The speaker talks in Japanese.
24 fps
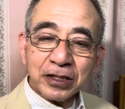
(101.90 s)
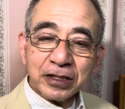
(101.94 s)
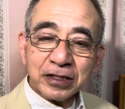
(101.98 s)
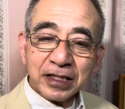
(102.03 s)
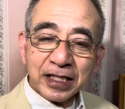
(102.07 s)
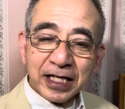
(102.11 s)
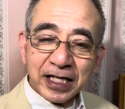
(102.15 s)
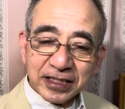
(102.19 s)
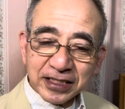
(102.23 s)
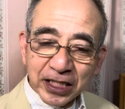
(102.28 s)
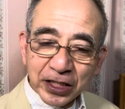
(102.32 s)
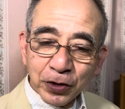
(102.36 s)

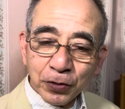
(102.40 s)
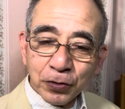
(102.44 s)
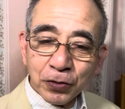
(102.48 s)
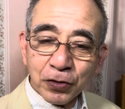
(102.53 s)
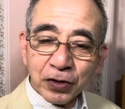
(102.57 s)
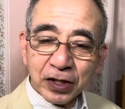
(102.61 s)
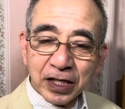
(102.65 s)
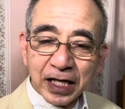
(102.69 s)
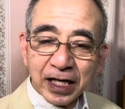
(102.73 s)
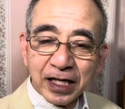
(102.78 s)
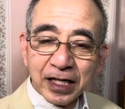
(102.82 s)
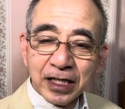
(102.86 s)
経済評
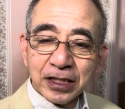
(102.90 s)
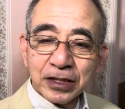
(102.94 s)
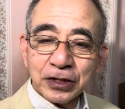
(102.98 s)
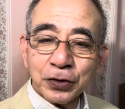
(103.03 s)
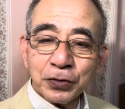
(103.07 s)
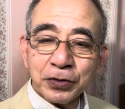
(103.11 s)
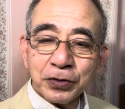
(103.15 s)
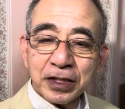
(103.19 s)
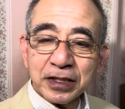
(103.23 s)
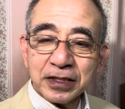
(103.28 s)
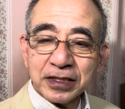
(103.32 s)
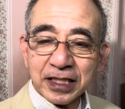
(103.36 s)
論家、
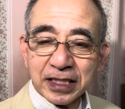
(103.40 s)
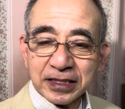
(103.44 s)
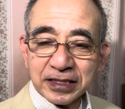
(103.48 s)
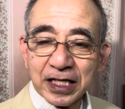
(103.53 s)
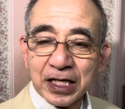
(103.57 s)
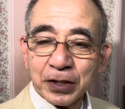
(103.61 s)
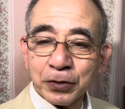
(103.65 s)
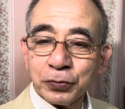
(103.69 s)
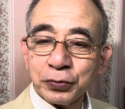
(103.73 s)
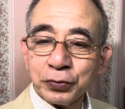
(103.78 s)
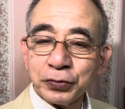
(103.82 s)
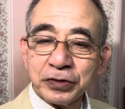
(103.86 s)
情熱草
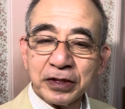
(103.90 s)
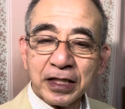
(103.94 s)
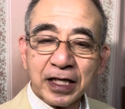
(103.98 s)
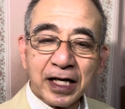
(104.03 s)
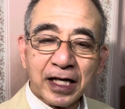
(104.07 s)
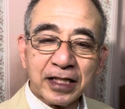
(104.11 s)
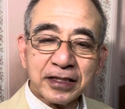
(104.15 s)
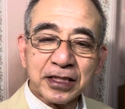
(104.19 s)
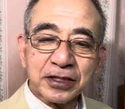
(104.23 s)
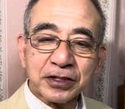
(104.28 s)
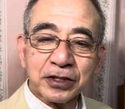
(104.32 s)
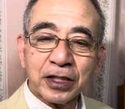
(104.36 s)
が5分で
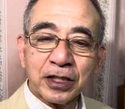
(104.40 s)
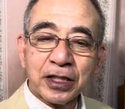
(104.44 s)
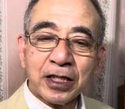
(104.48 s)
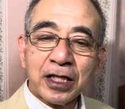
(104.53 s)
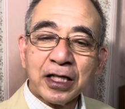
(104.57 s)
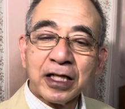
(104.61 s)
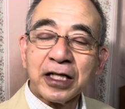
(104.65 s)
解説、